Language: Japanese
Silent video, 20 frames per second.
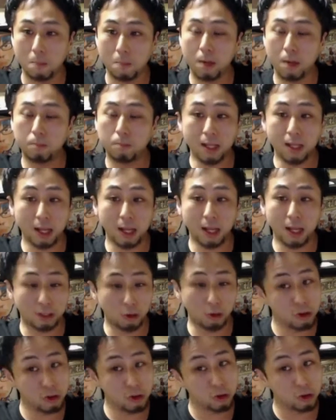みんなが
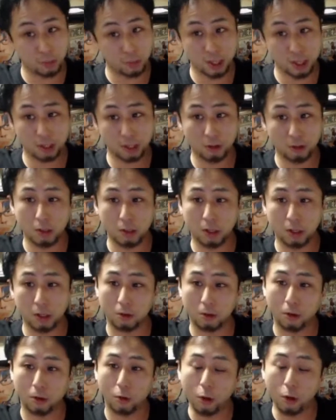どういうコメントを打ってる
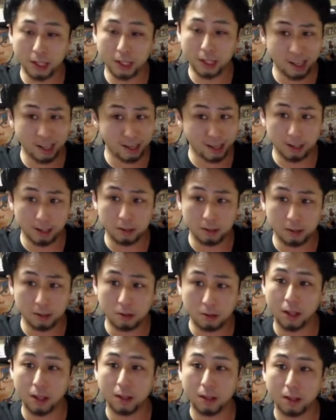のか、俺は的確に
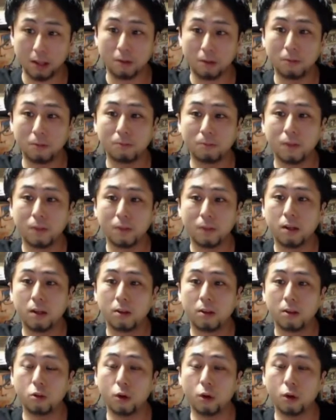捉えてるよ。
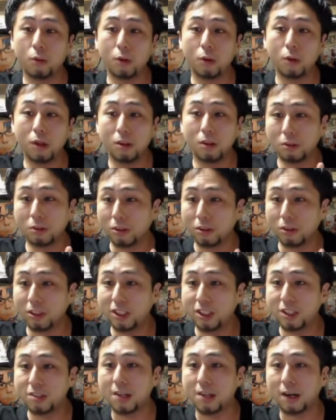それは俺にとっての事
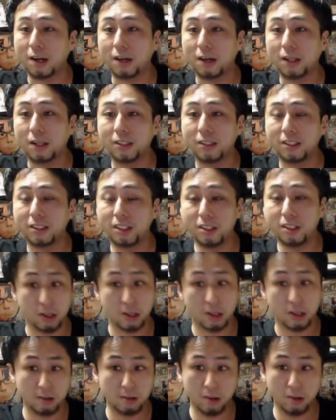実だから。事実
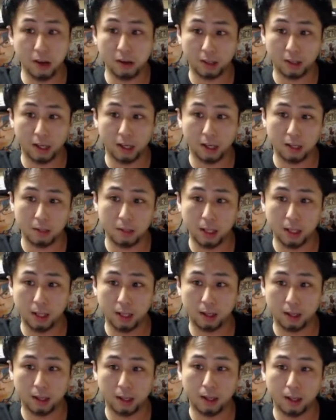は作れるんだからね、みん
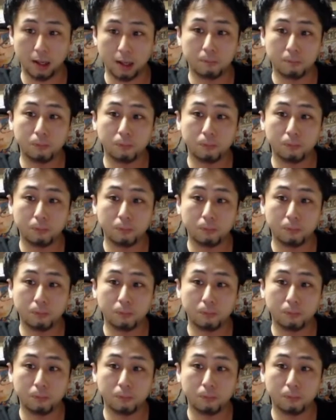なの中で。